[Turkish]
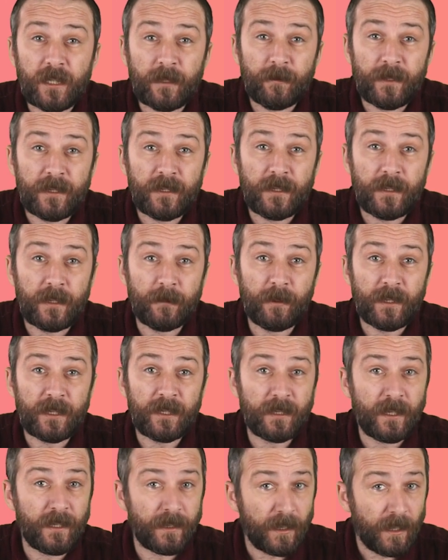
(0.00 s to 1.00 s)
darbesiyle
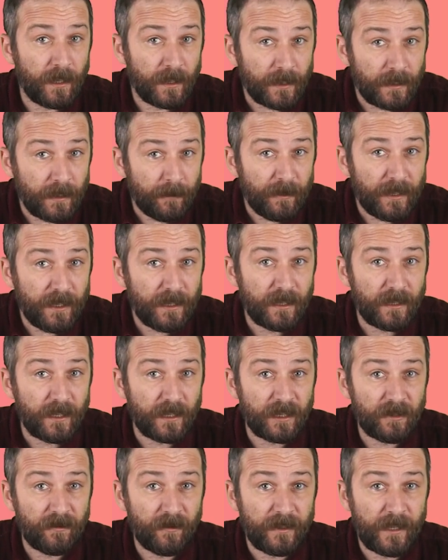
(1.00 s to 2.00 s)
başlayan akademideki
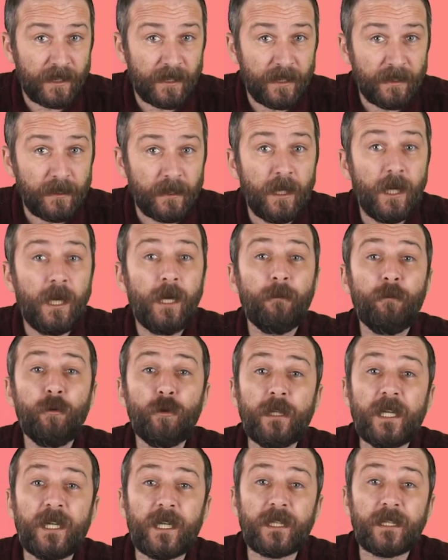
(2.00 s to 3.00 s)
tasfiyeler bu
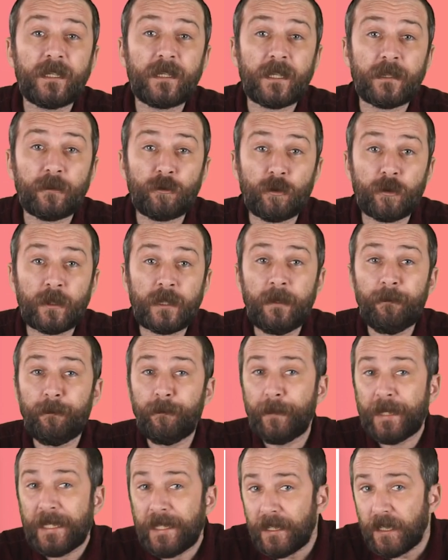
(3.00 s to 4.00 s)
tarihten sonra
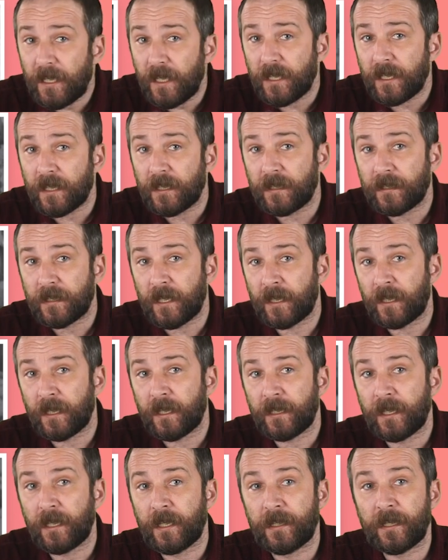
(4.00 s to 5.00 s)
belirli aralıklarla
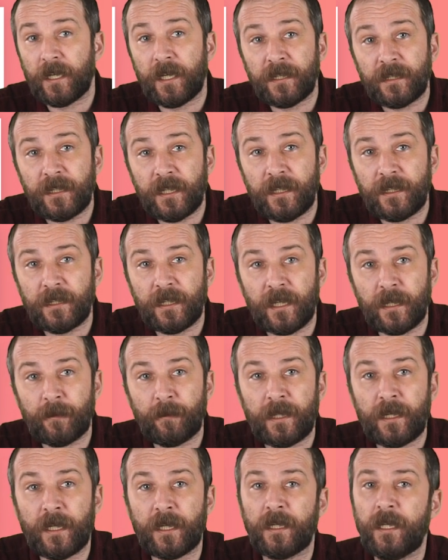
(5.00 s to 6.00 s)
gelen askeri
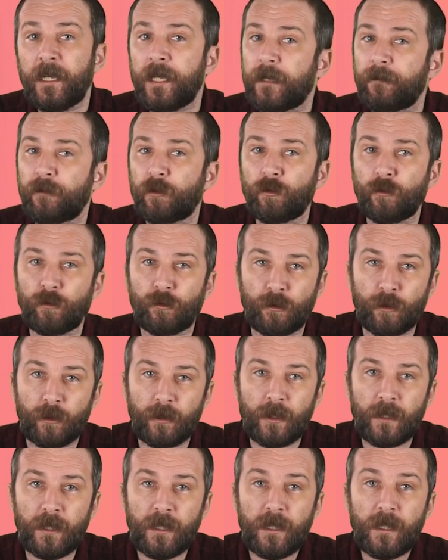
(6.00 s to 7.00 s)
darbelerle hep sürdü.
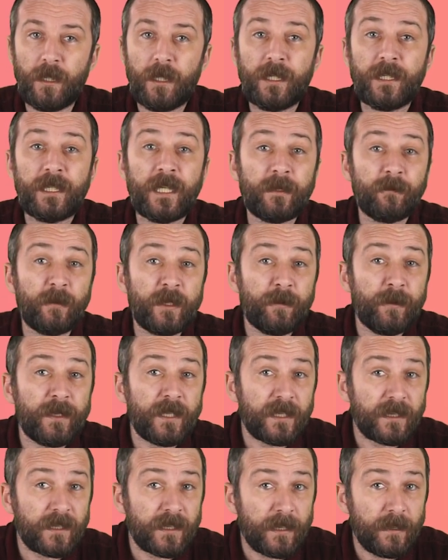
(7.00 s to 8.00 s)
71
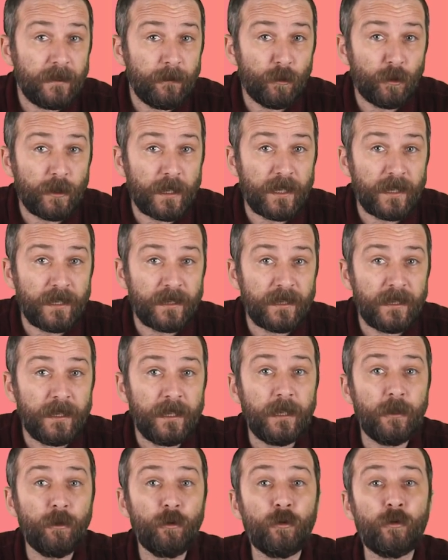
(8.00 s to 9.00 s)
askeri müdahalesi
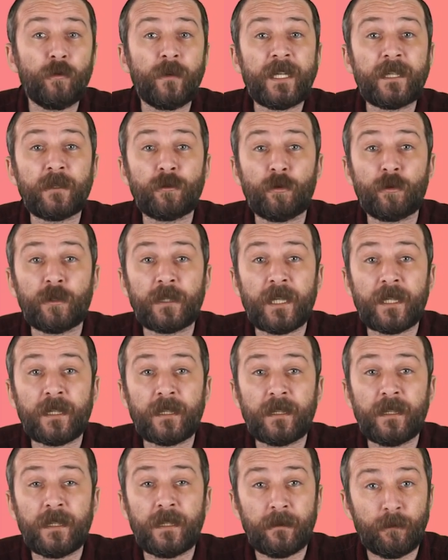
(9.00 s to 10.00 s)
üniversite
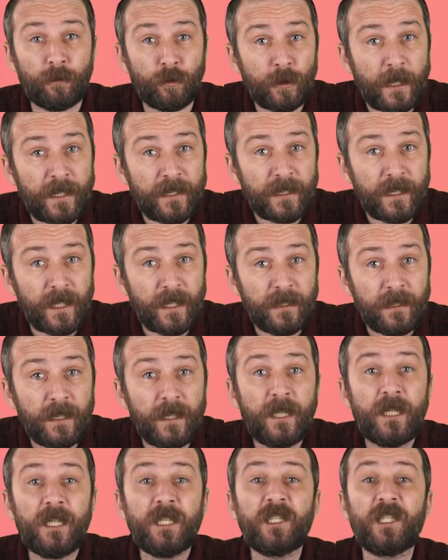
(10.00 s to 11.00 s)
özelliğini budarken
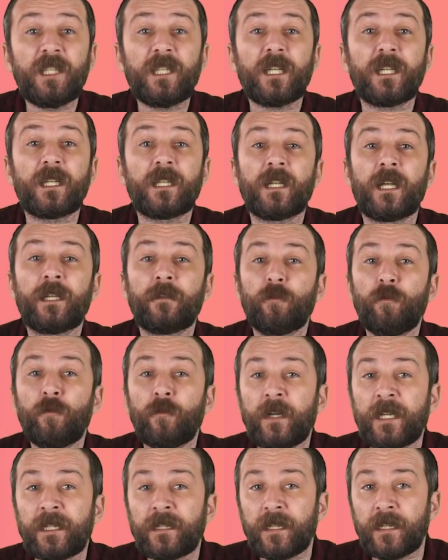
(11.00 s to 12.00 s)
çıkarılan
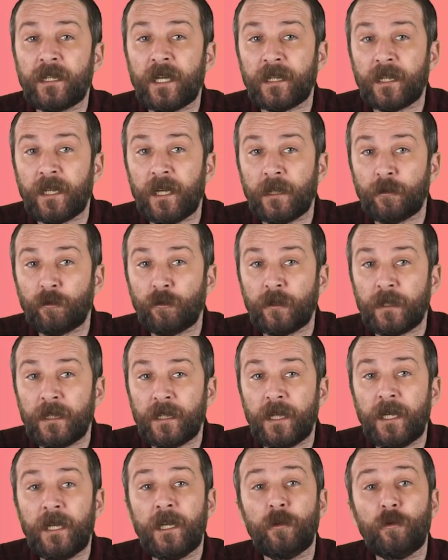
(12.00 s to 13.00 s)
üniversiteler kanunu
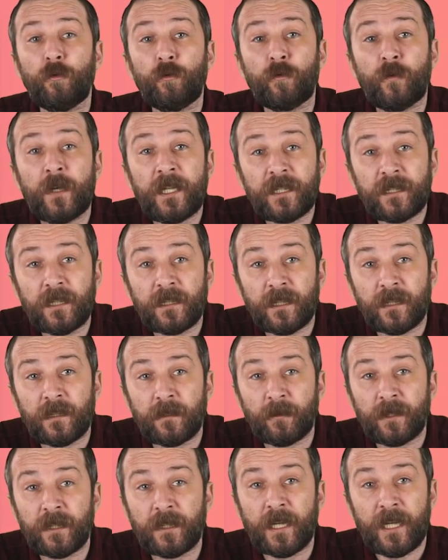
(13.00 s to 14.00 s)
ile üniversite
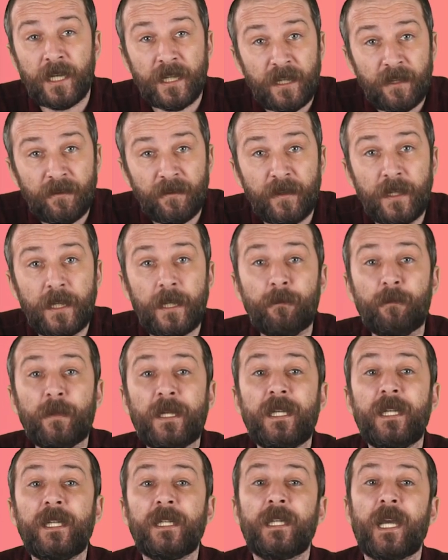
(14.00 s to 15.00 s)
tanımında hedef
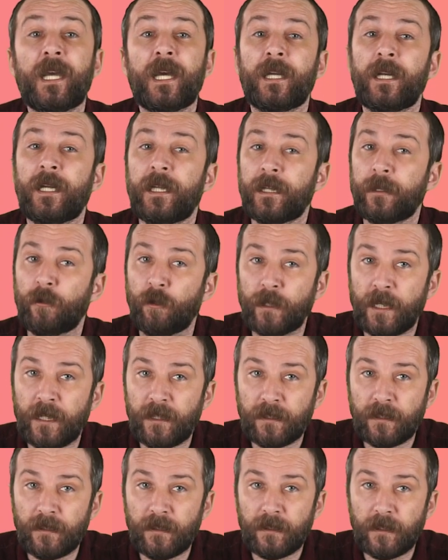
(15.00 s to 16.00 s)
milli değerlere
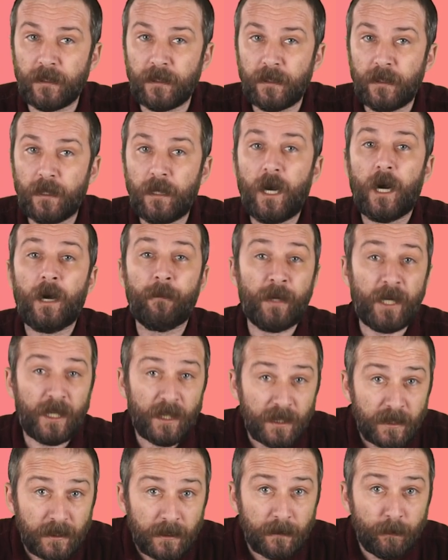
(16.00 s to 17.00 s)
yöneltildi. Ama
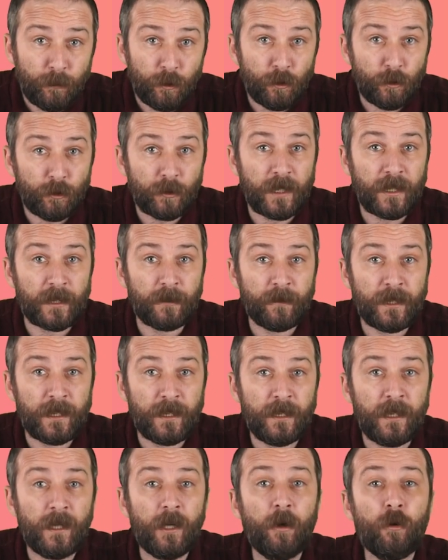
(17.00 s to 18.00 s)
asıl büyük
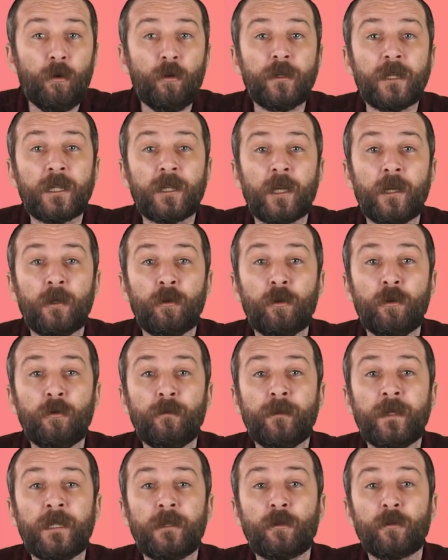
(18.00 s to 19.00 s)
darbeyi 12 Eylül
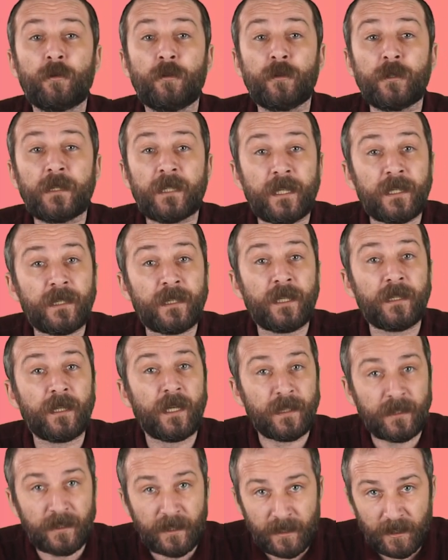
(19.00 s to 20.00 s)
1980
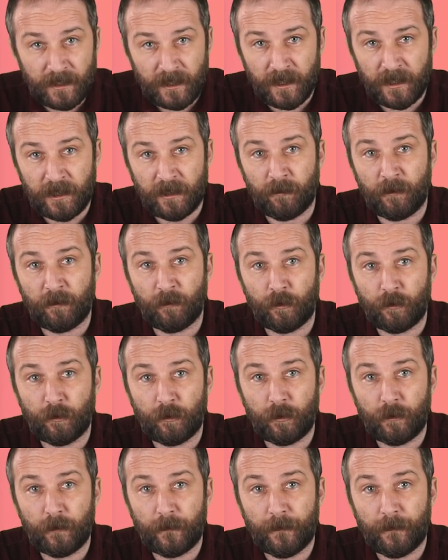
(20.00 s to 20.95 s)
askeri rejimi vurdu.